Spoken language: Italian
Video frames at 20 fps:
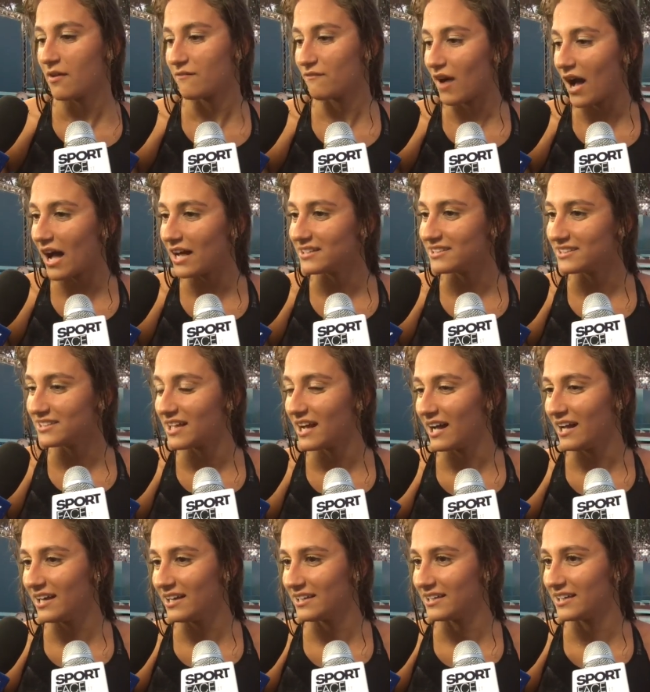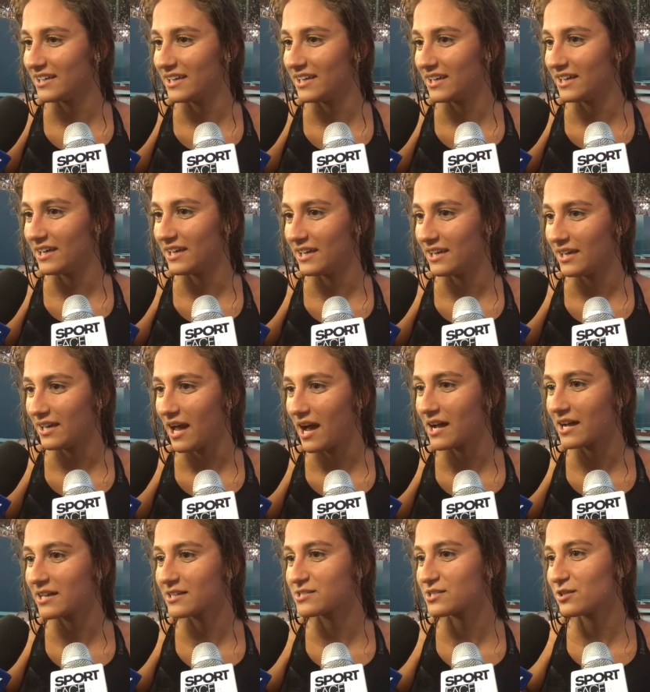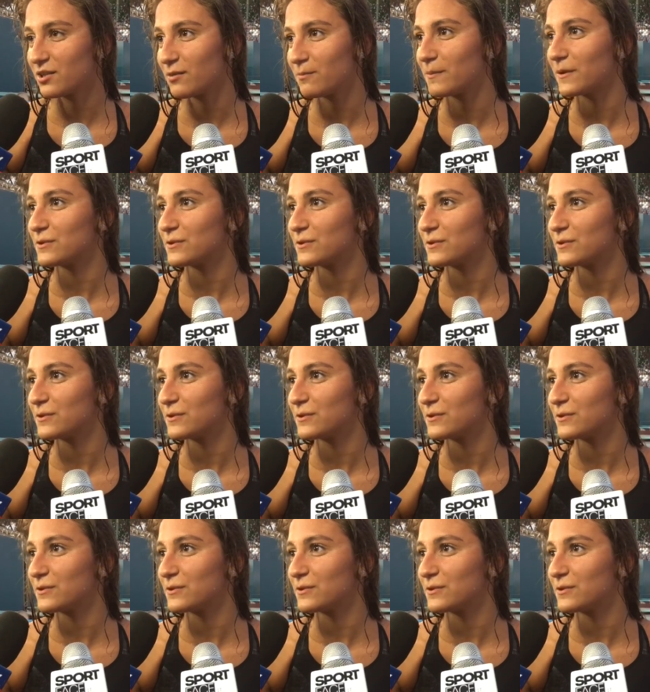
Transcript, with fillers: valida e anche se l'ho